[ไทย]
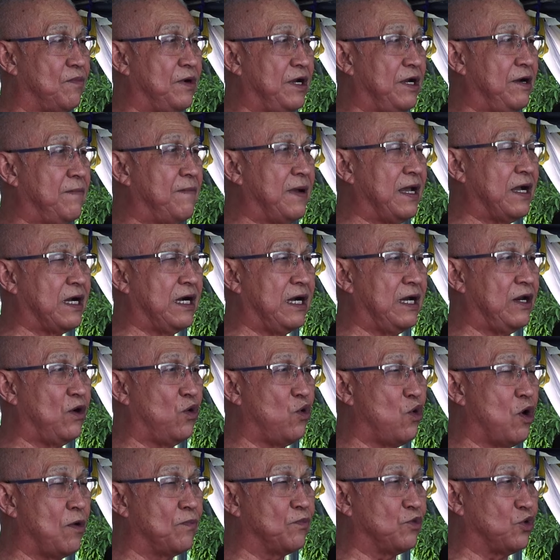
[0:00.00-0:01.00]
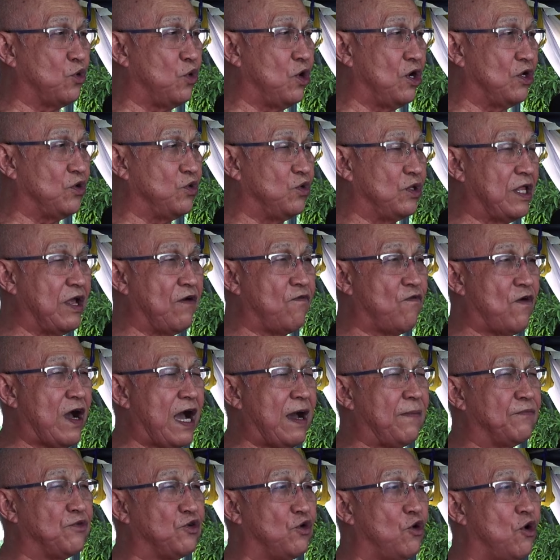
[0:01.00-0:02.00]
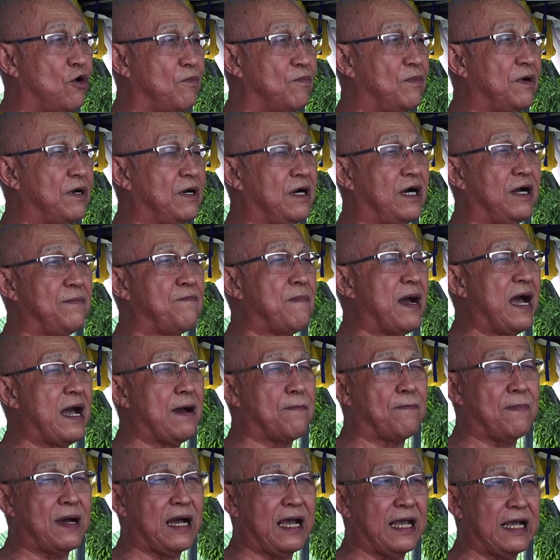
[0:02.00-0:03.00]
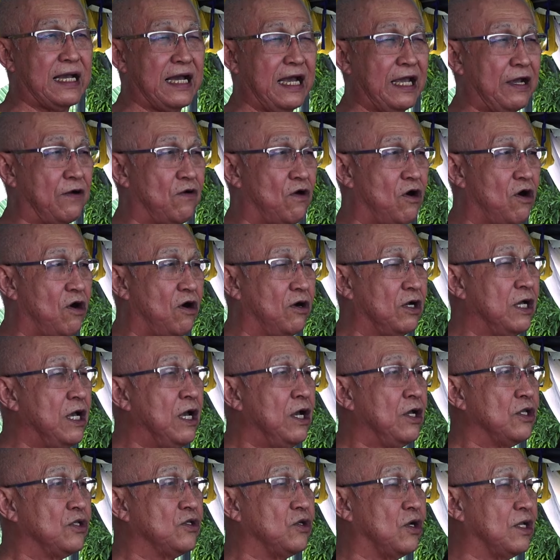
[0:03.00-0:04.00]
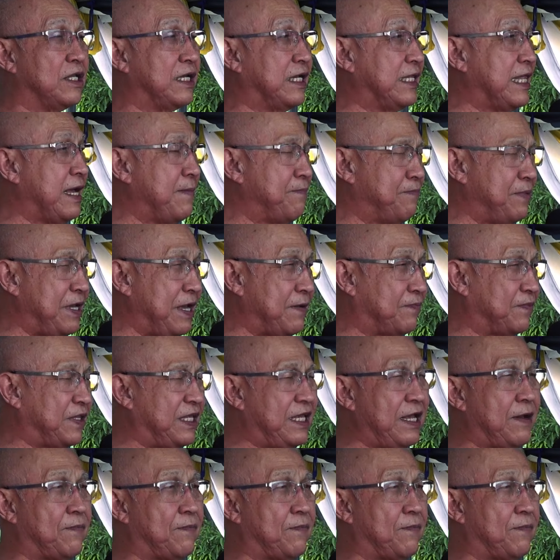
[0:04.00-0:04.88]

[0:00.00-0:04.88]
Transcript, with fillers: บหรือไม่เคยรวมตัวอยู่ในความสงบเลยมากมายไก่กองจนกระทั่งเปรียบเที